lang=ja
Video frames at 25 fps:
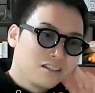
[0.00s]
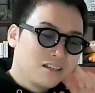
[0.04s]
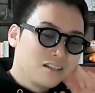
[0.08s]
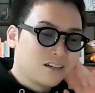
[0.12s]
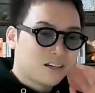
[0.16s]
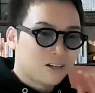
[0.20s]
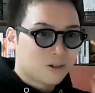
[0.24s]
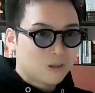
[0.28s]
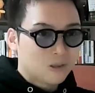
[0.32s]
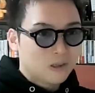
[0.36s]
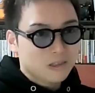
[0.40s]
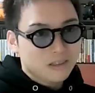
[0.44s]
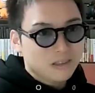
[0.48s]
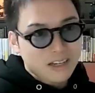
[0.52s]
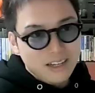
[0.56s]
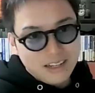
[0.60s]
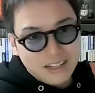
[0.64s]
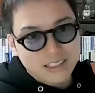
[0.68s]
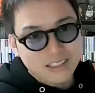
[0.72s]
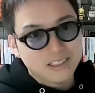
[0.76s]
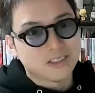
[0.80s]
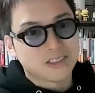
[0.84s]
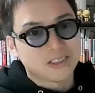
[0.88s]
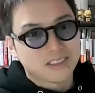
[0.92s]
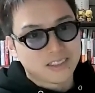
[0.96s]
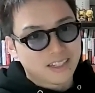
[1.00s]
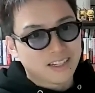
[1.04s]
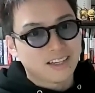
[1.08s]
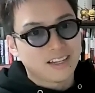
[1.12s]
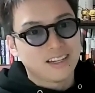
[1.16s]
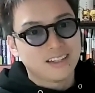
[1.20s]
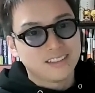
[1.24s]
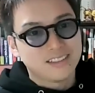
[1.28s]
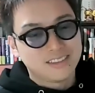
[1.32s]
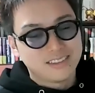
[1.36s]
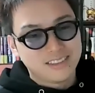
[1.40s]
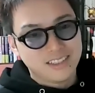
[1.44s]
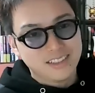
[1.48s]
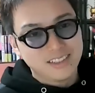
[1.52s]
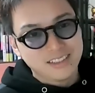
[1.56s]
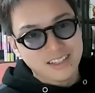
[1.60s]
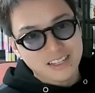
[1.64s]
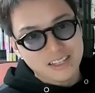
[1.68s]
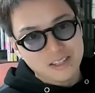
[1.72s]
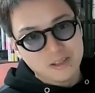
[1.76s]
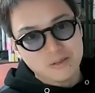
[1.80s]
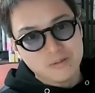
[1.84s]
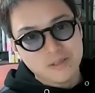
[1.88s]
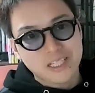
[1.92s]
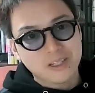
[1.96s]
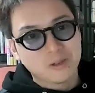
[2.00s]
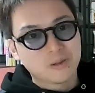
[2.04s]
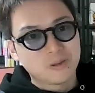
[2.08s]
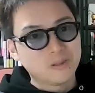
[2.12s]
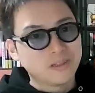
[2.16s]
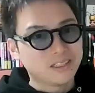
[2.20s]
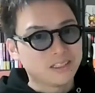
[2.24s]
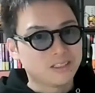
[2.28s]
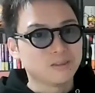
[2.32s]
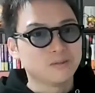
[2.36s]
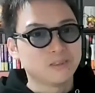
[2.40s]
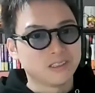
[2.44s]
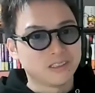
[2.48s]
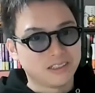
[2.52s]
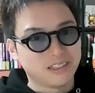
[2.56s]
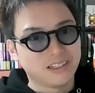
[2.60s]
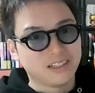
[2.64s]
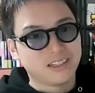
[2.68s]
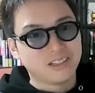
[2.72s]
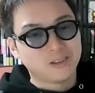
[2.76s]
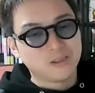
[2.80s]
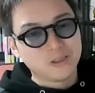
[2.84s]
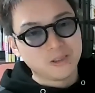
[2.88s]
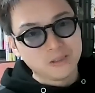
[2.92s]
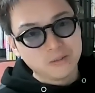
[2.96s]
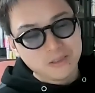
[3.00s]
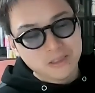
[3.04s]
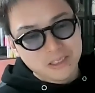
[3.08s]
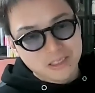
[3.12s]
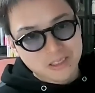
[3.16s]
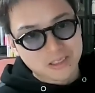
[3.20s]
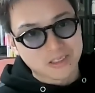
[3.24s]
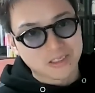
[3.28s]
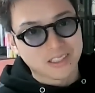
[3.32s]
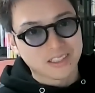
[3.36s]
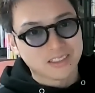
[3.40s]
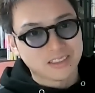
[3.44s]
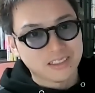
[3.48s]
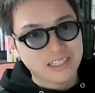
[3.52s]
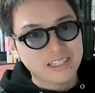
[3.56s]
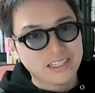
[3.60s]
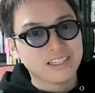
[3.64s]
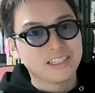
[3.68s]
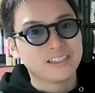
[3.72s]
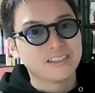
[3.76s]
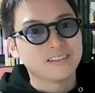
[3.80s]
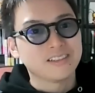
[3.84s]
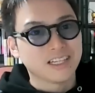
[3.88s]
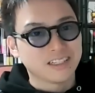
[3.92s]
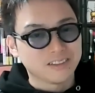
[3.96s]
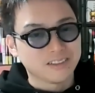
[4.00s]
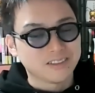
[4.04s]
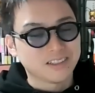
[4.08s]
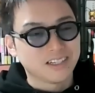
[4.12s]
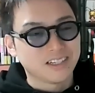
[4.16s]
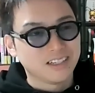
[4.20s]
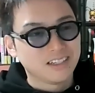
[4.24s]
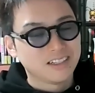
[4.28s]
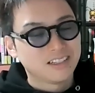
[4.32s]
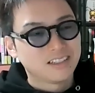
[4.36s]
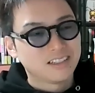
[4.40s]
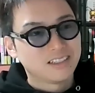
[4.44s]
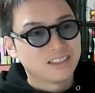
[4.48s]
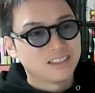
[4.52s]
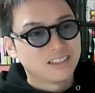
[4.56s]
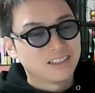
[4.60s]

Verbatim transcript: なんかこの話をしたら、絶対読み手こうやって思うから、この文章が次にいるやんとか、